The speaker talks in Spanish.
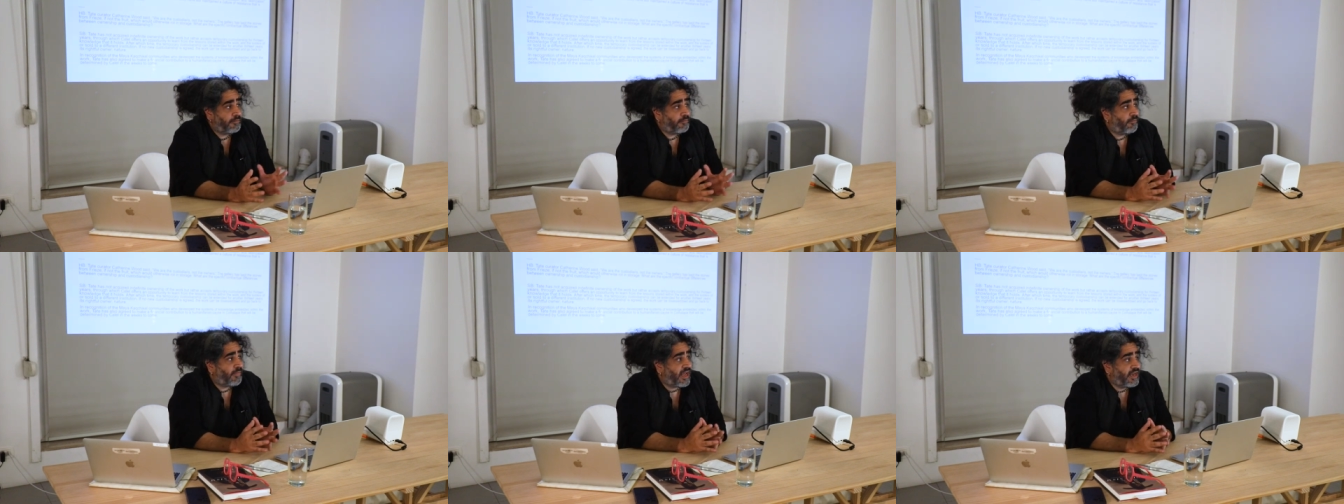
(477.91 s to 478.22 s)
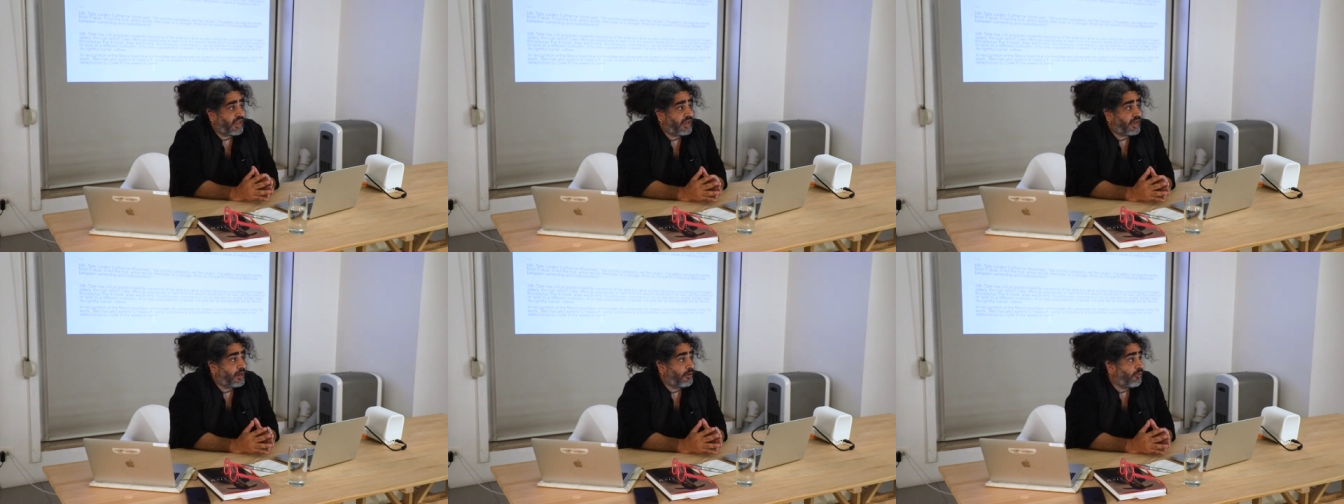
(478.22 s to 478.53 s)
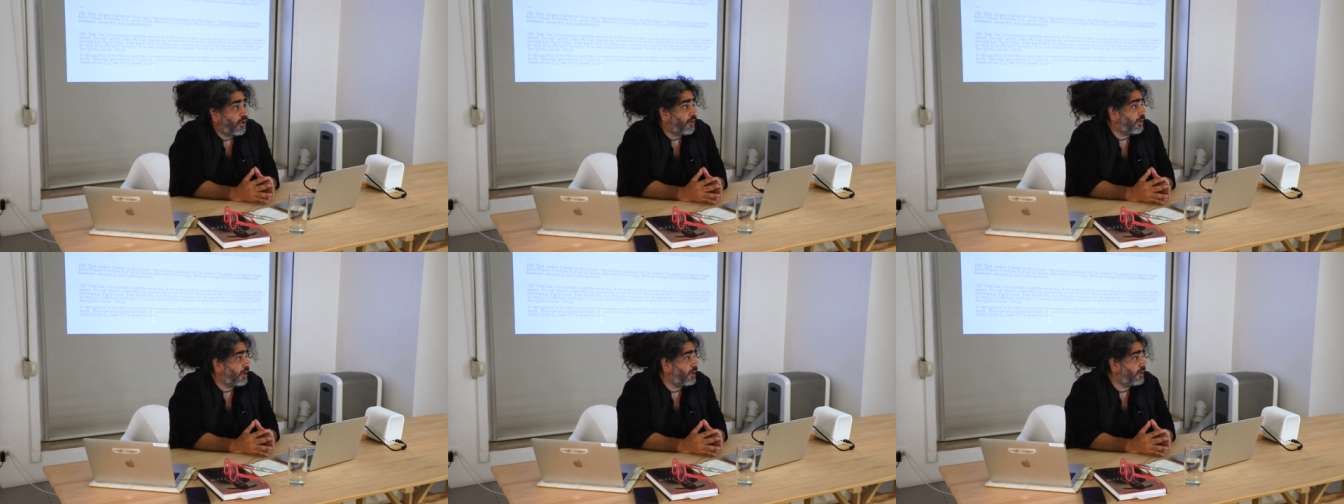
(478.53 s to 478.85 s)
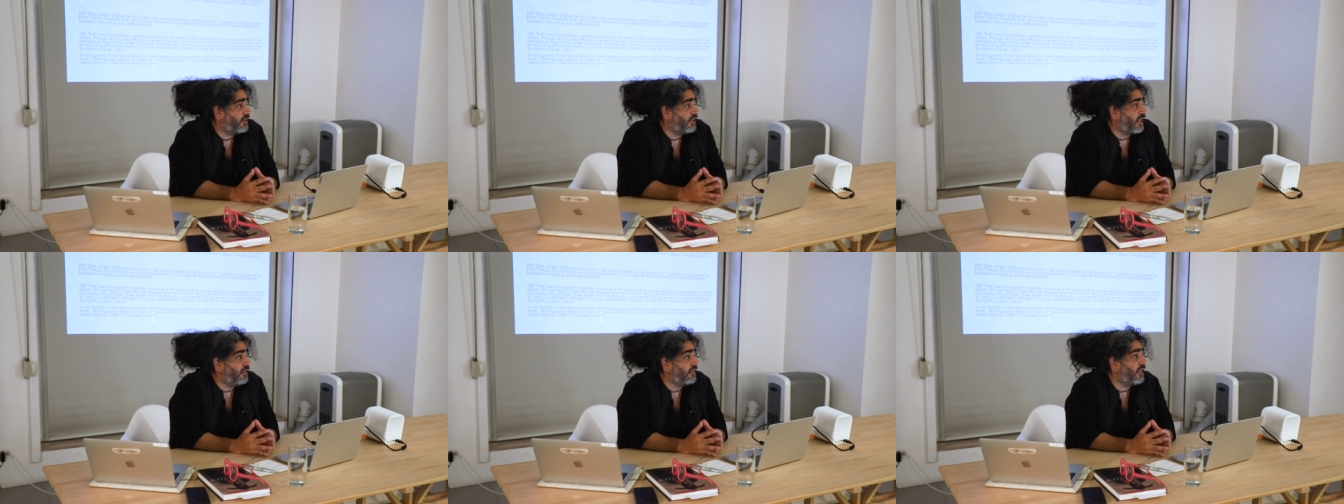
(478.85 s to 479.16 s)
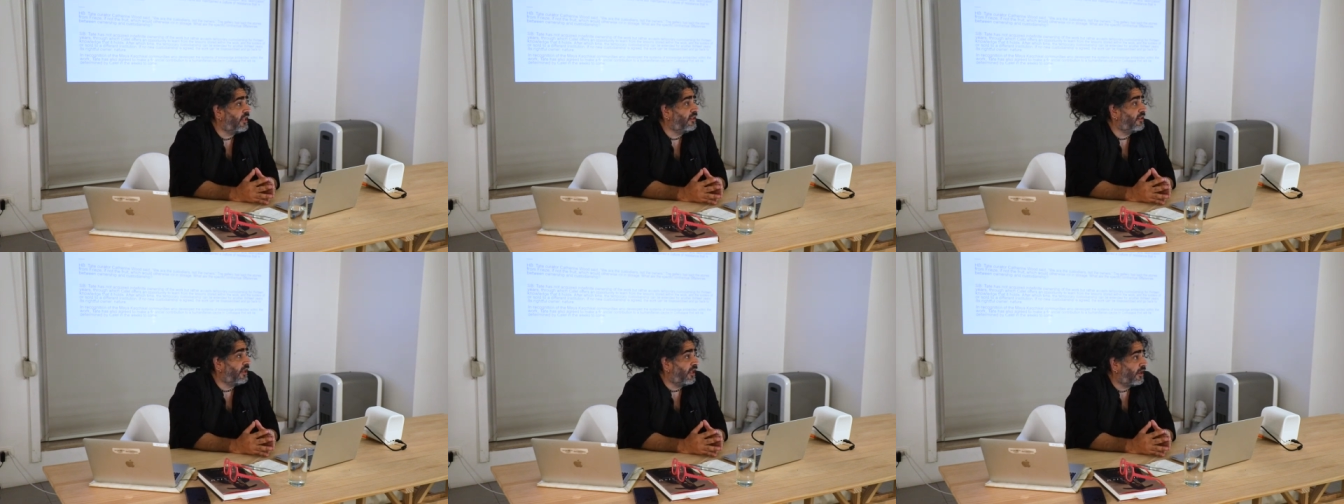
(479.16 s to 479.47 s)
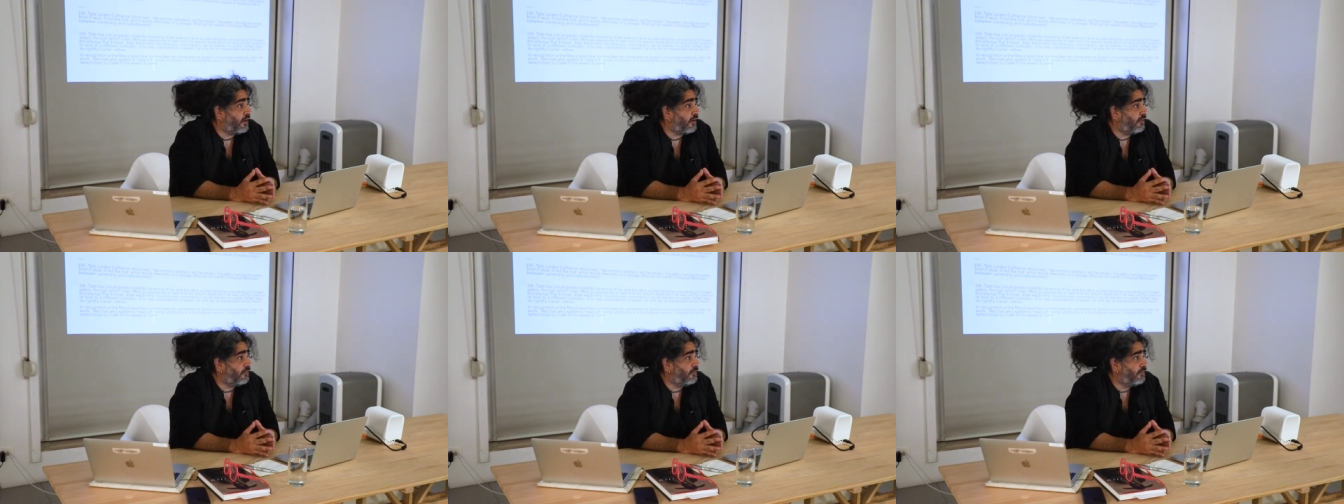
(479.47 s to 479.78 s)
manera nueva de
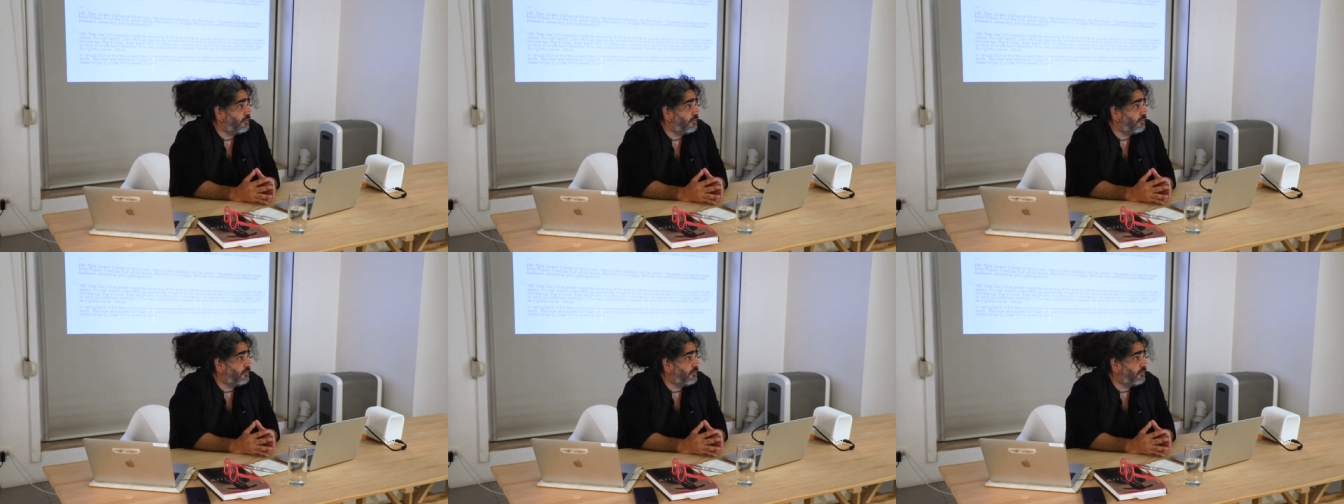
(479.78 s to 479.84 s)
entender